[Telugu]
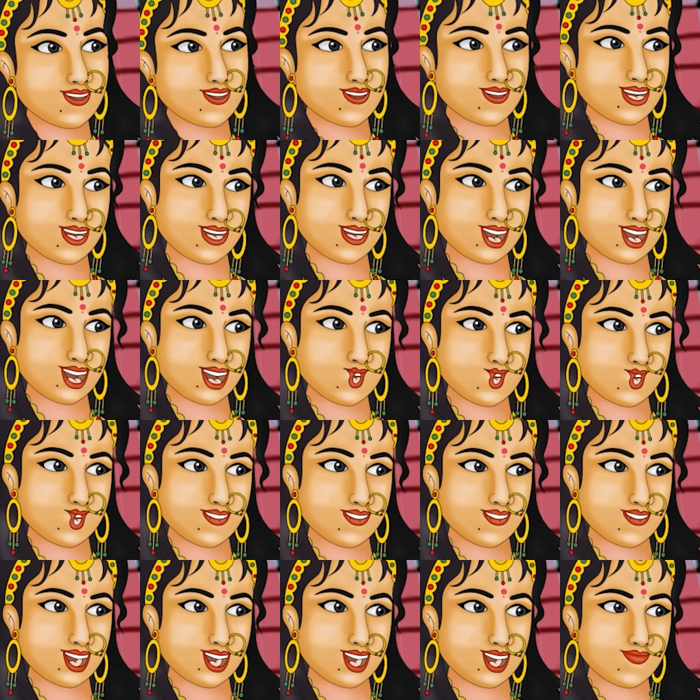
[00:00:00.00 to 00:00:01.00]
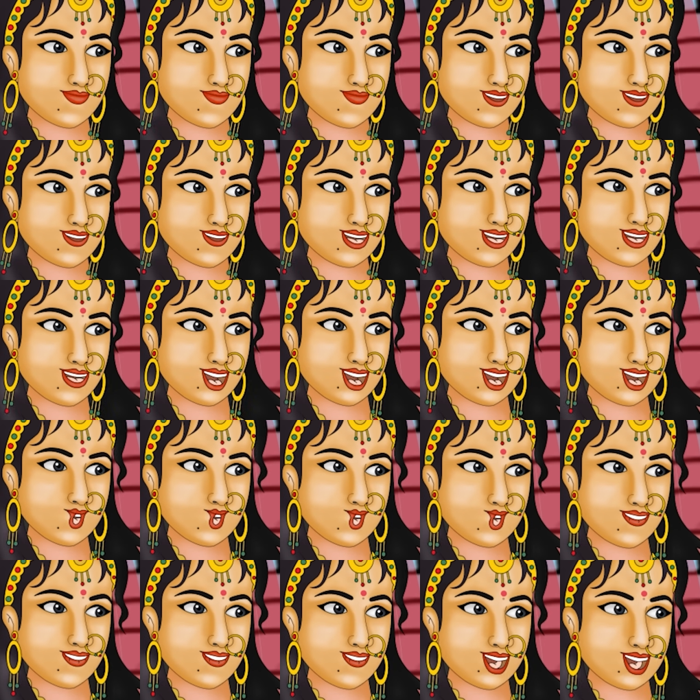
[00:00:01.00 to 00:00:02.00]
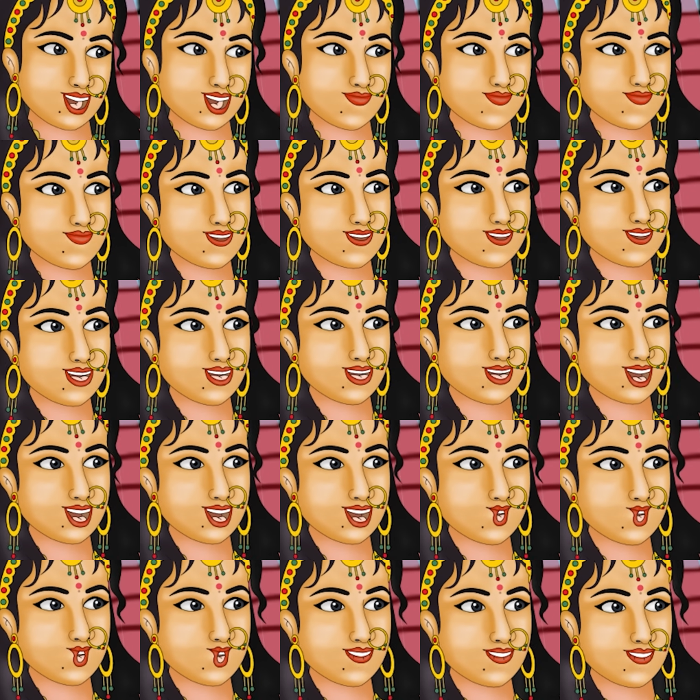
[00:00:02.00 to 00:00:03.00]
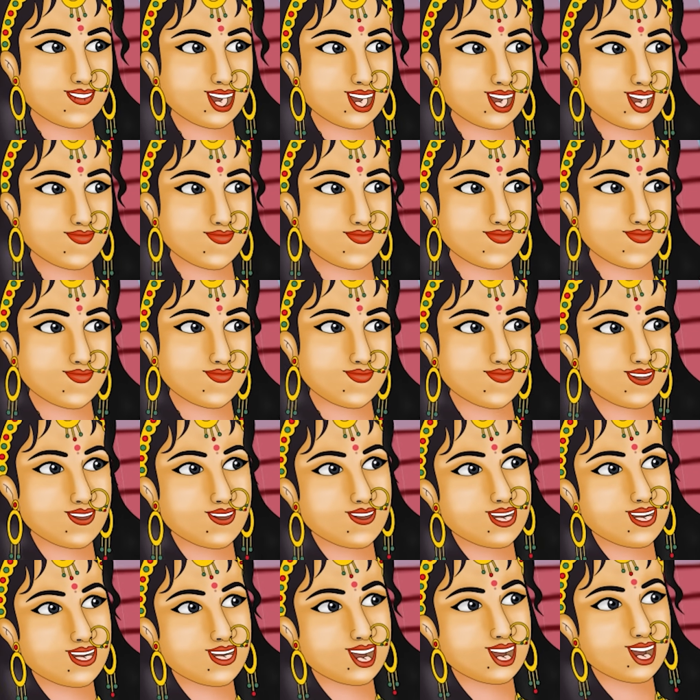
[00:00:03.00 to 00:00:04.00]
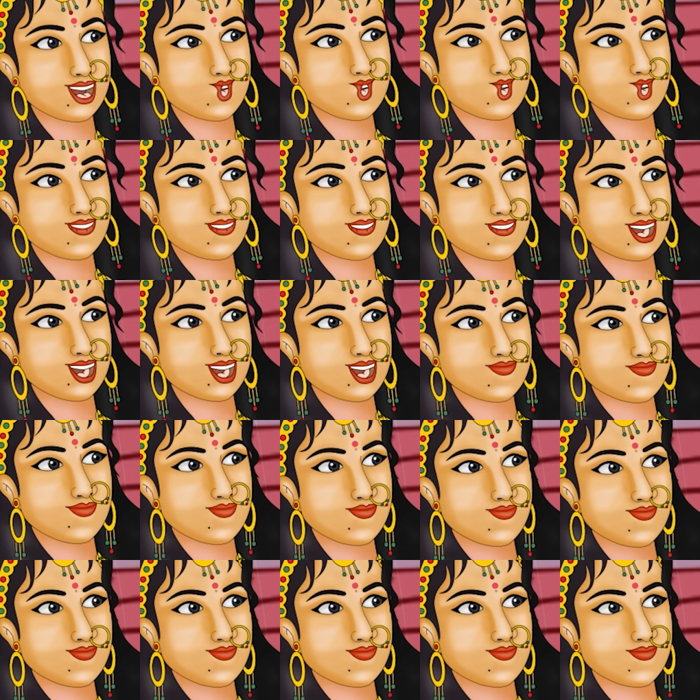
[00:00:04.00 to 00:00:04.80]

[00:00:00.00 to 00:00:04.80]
మరి అన్ని పరీక్షల్లో గెలిచిన ఈ శశిధరుడి పట్ల మీరు చేసినదేమిటి